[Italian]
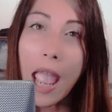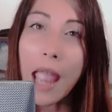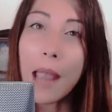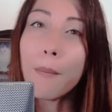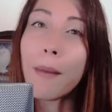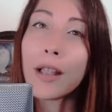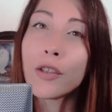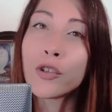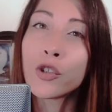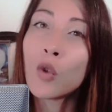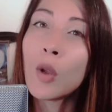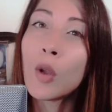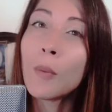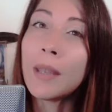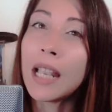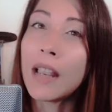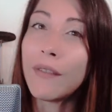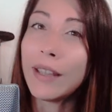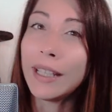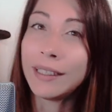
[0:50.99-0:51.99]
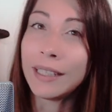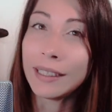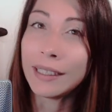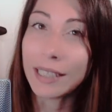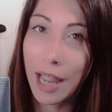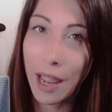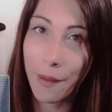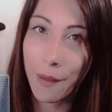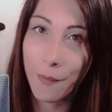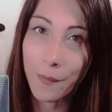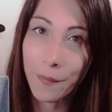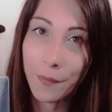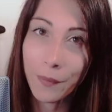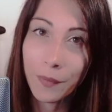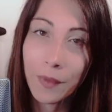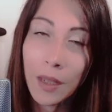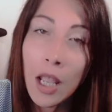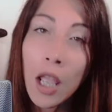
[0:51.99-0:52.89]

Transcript: e il maggio 2023.